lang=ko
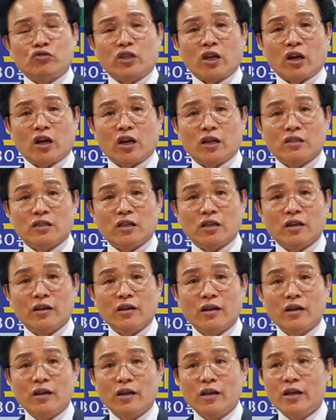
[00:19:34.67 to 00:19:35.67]
때까지
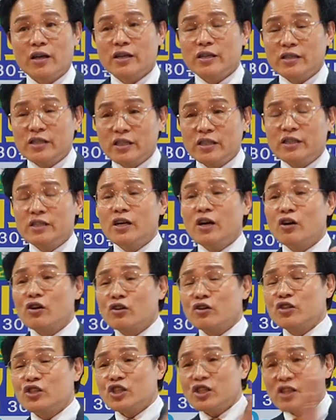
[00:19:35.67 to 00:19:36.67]

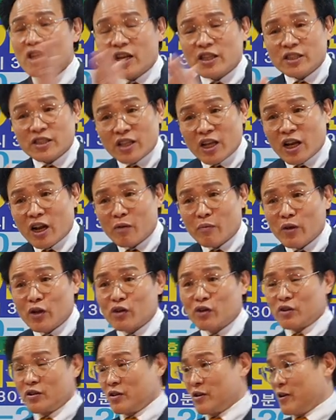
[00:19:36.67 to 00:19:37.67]
이거는 신약
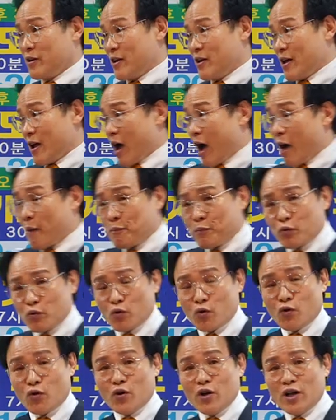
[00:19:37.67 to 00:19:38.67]
시대라면은
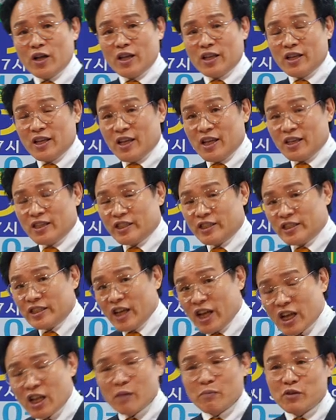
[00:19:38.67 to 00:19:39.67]
앞으로
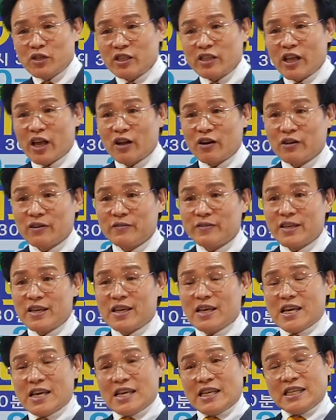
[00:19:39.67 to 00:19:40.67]
재림 시대는
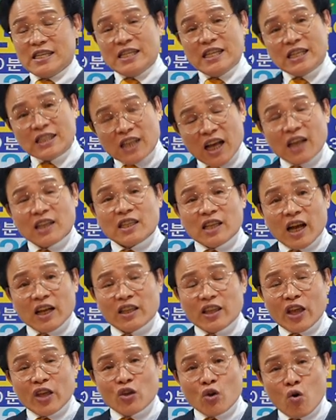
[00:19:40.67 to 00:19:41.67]
이삭
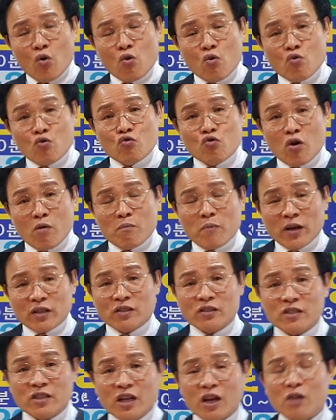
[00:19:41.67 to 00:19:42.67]
상태 영혼 구원
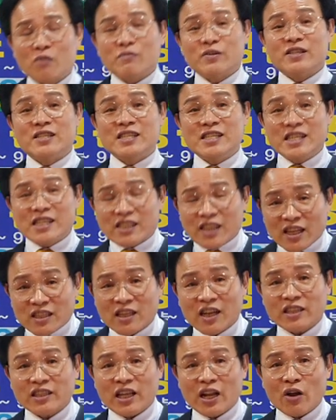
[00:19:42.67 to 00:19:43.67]
받은 사람은 이삭
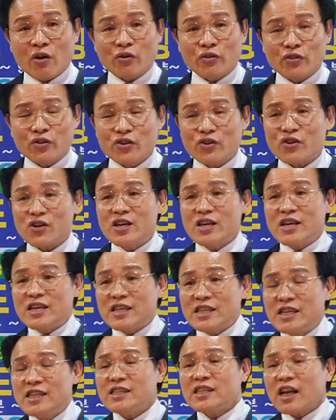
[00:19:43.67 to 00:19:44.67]
상태라거든요
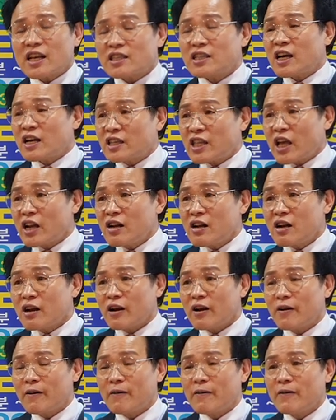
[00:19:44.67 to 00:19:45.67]
이삭
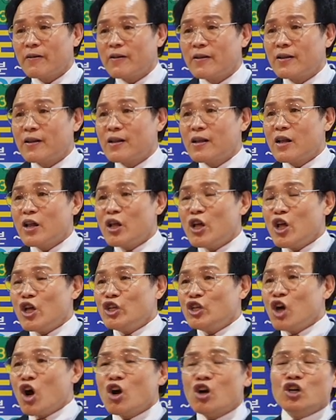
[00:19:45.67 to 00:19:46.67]
상태를
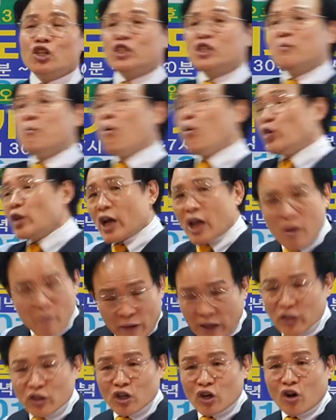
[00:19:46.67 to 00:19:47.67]
연결지 못하게
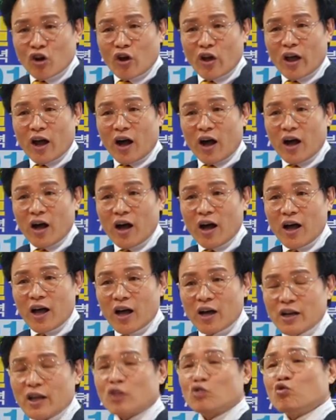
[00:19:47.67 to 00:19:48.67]
만드는 거야
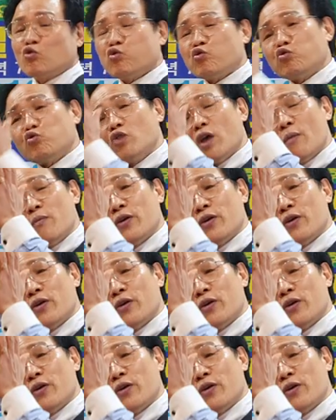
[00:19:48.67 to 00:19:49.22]
그게 그러니까 추수의